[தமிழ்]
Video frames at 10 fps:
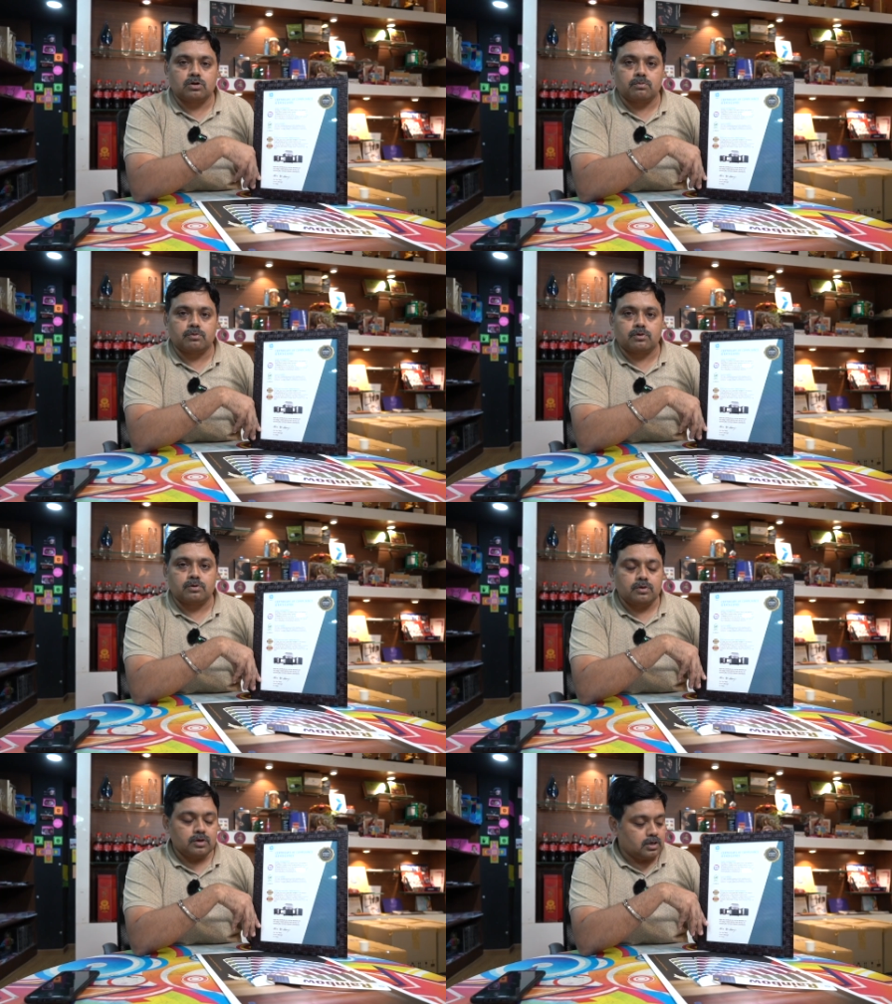கொடுக்க
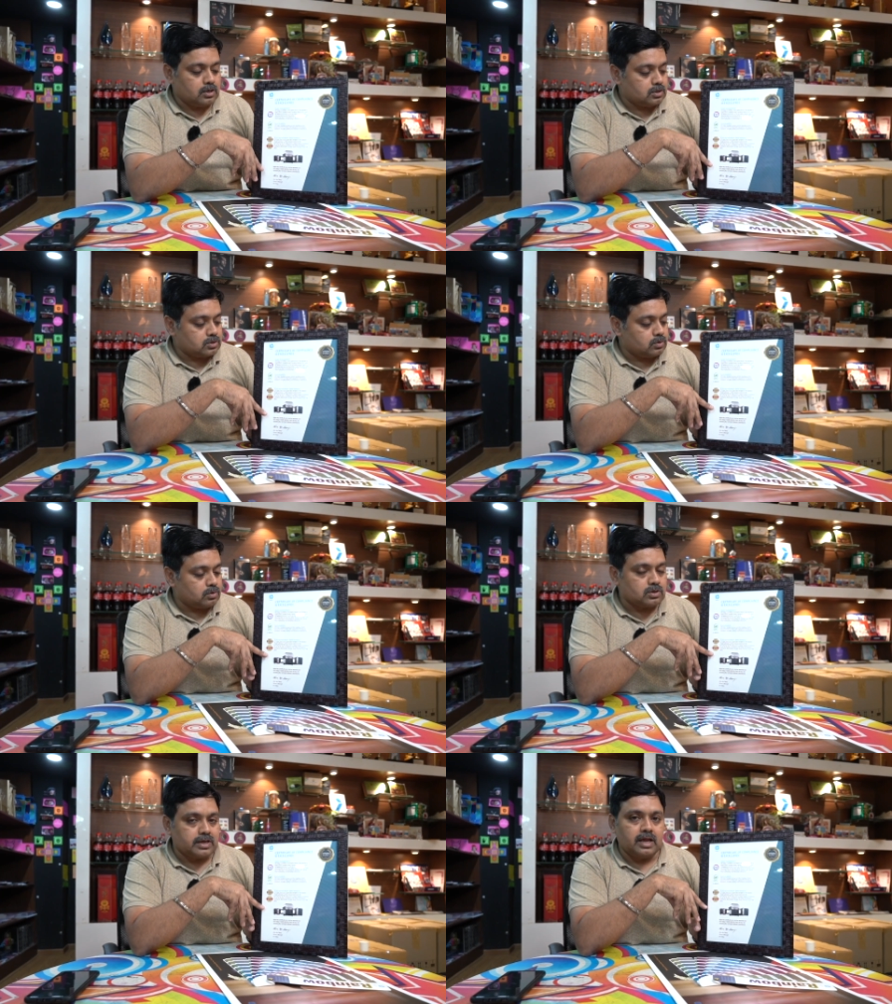போகிறோம் ஸோ
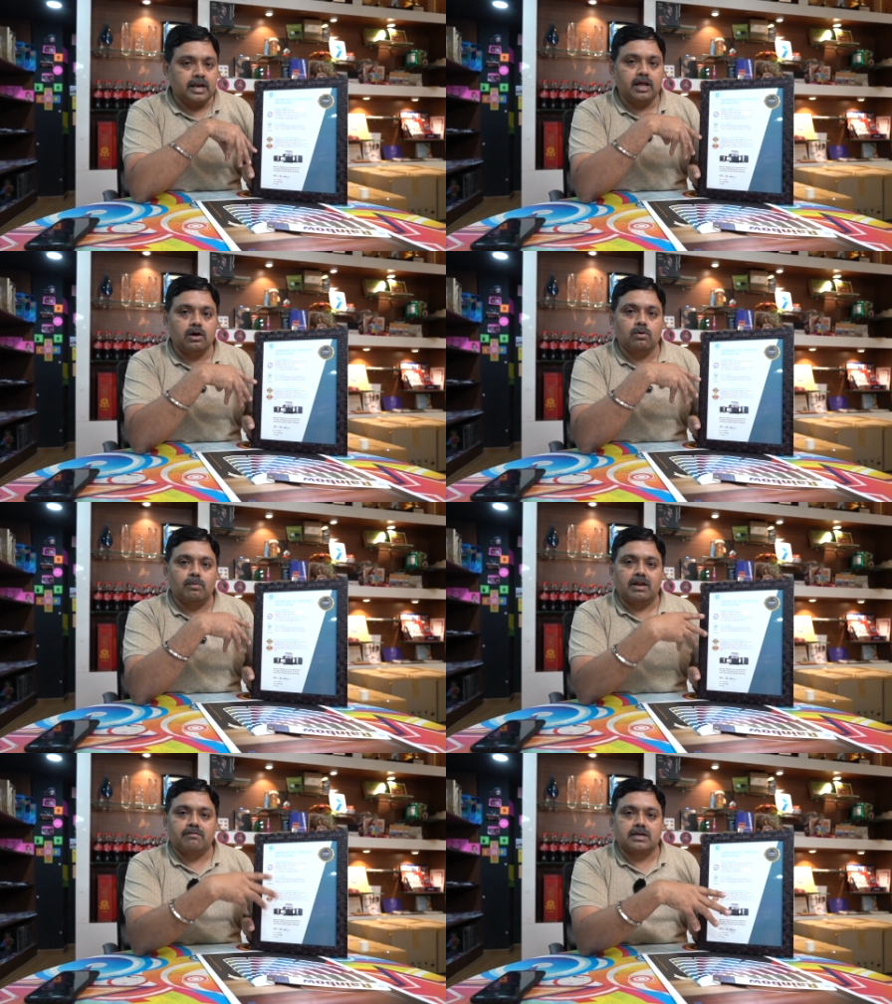இண்டிகோ
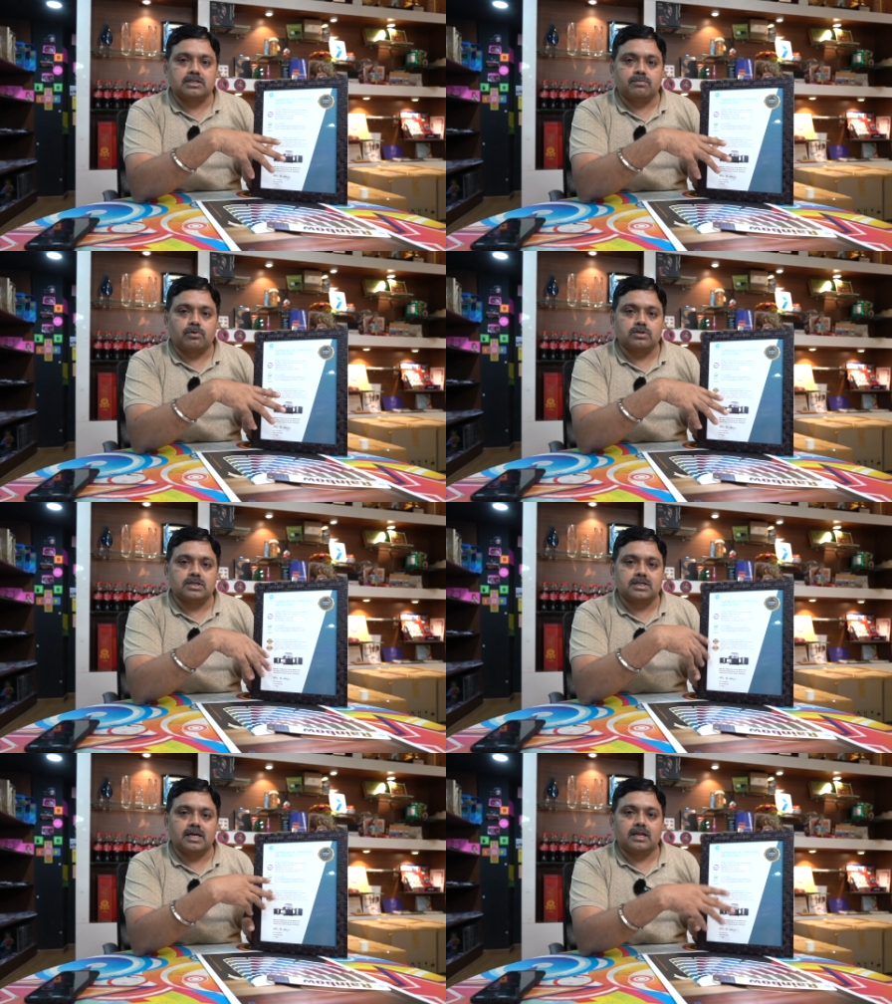மேனுஃபேக்சரிங்
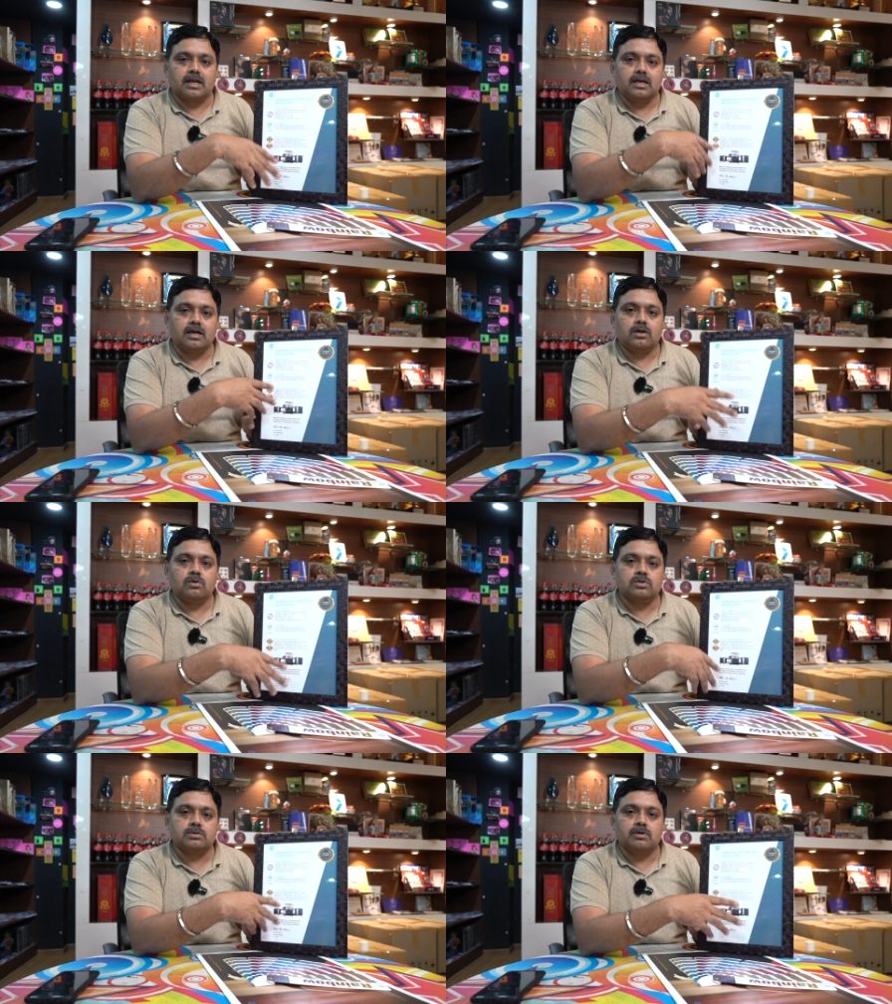ப்ராசஸ்லேயே நிறைய
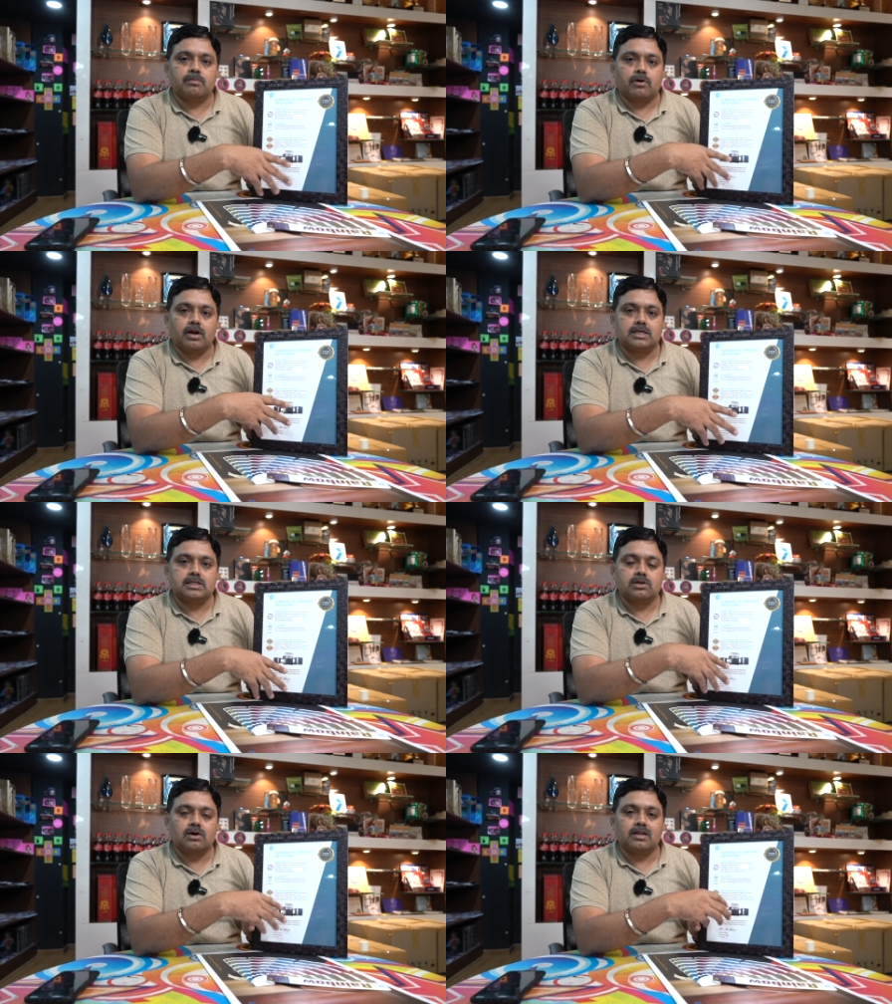யூஸபிள்
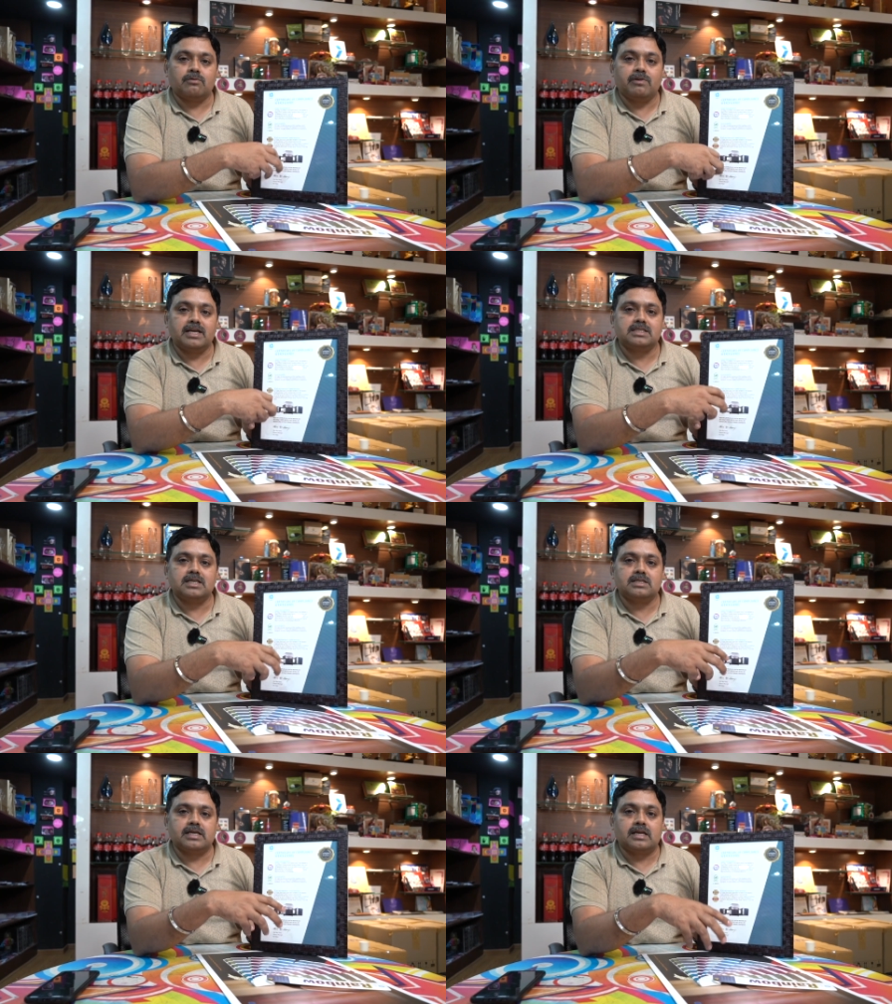ப்ராடக்ட்ஸ் இருக்கும் அந்த
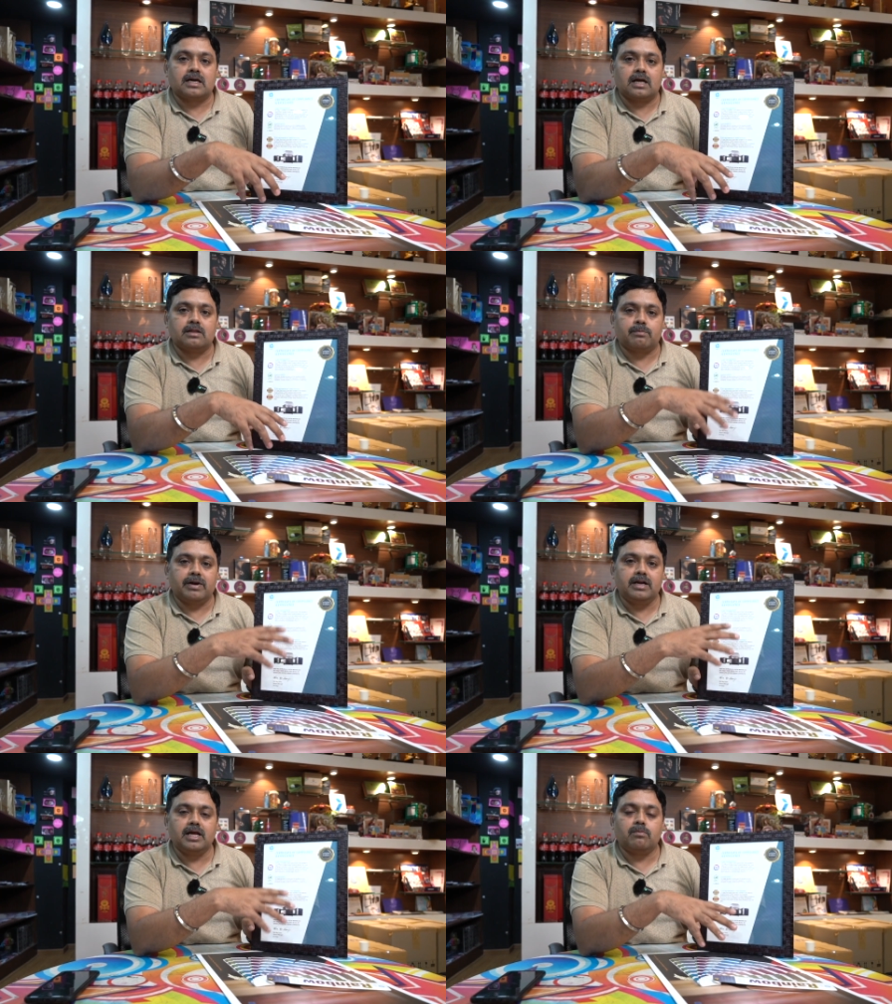வேஸ்டேஜ் இருக்காது
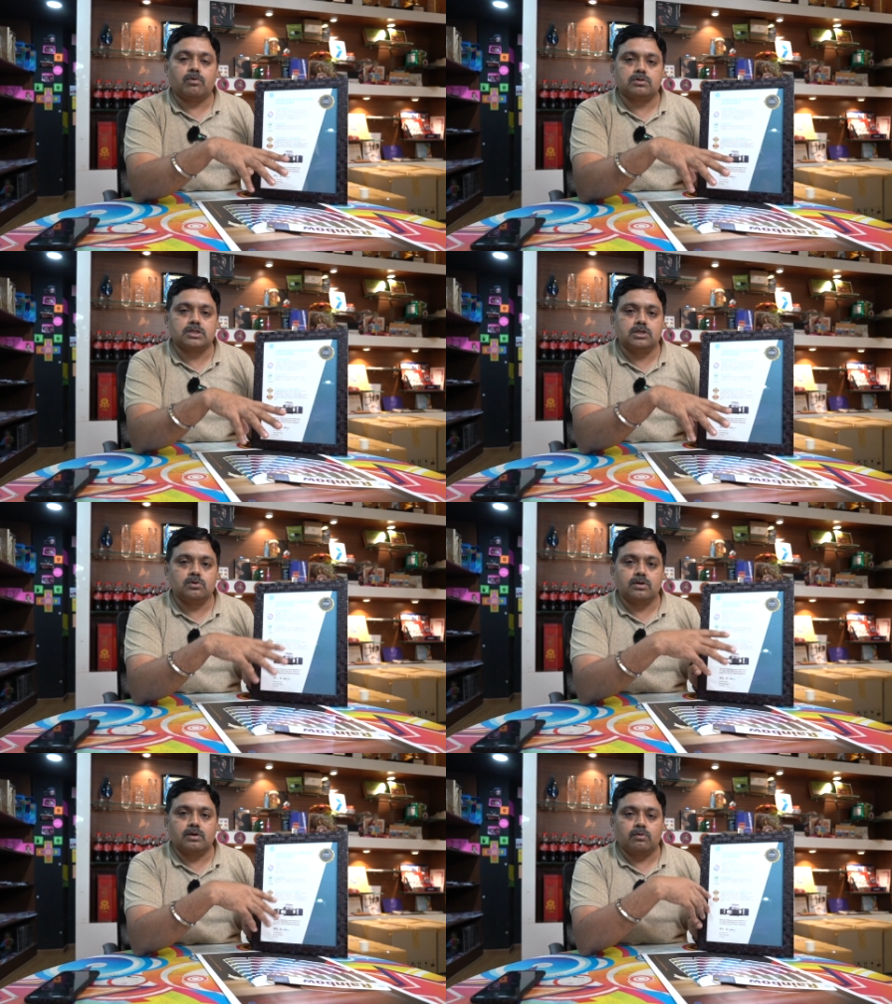பிரிண்டிங்
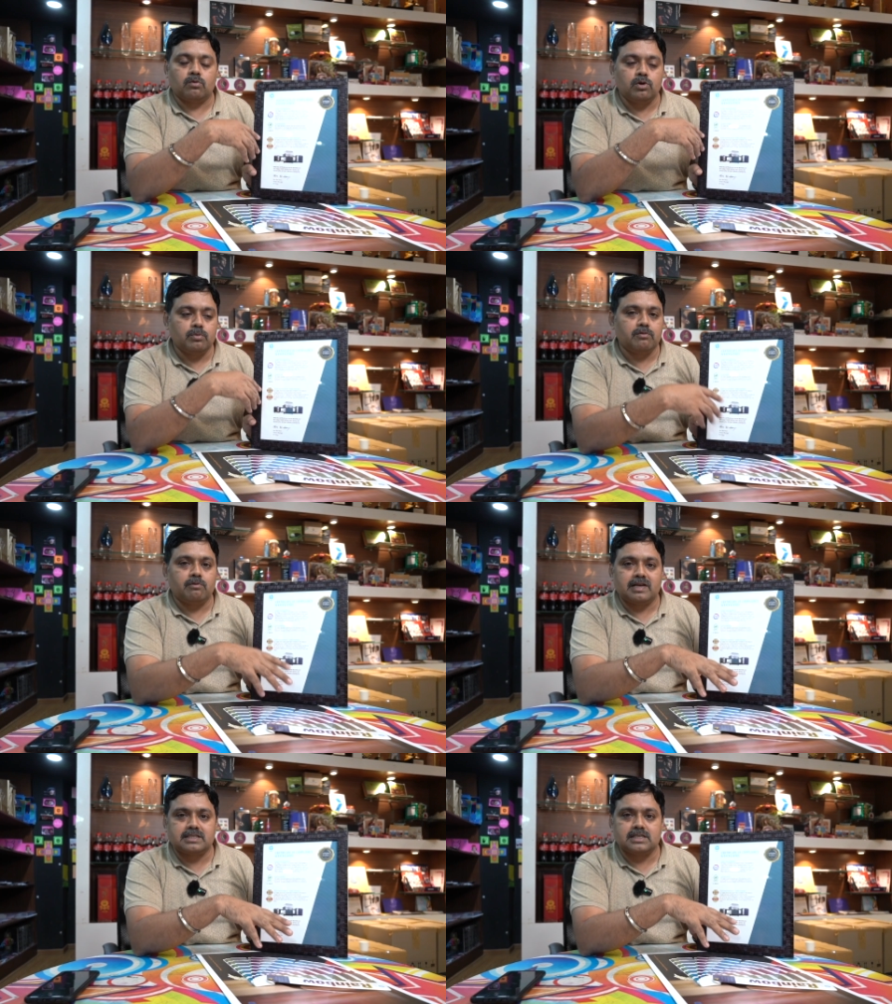ப்ராசஸ்லேயும் ஒன்றுமே
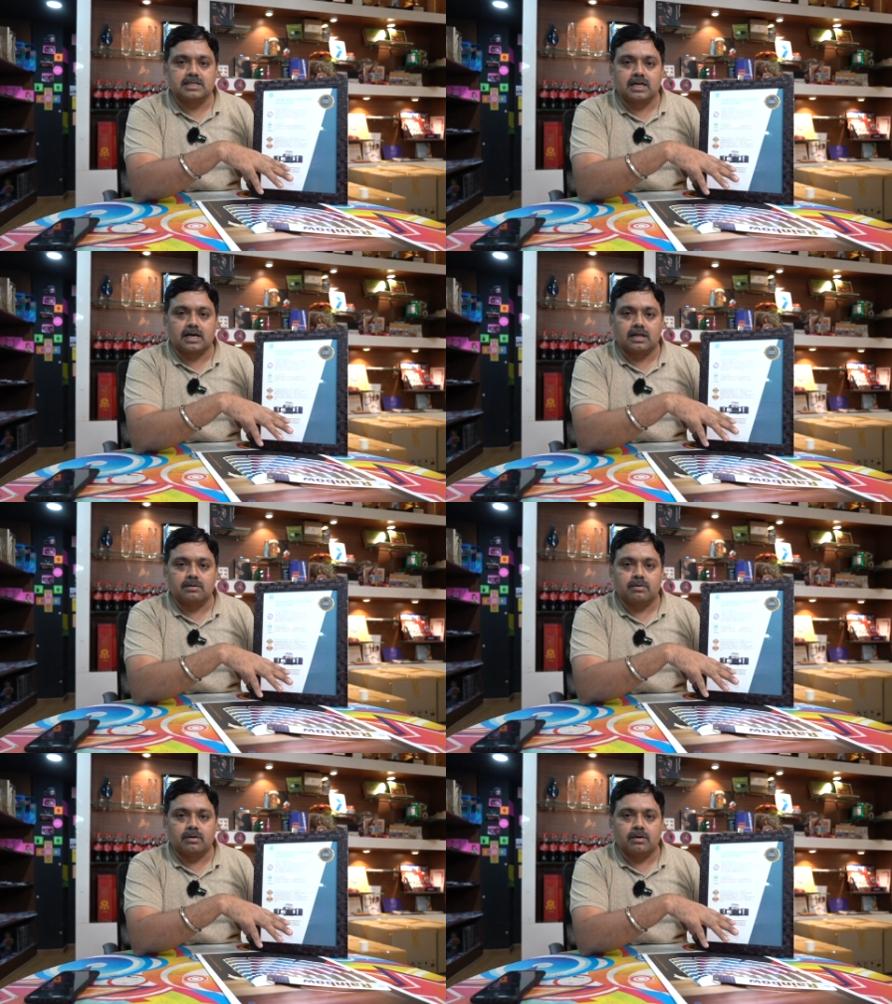வேஸ்டேஜ் இருக்காது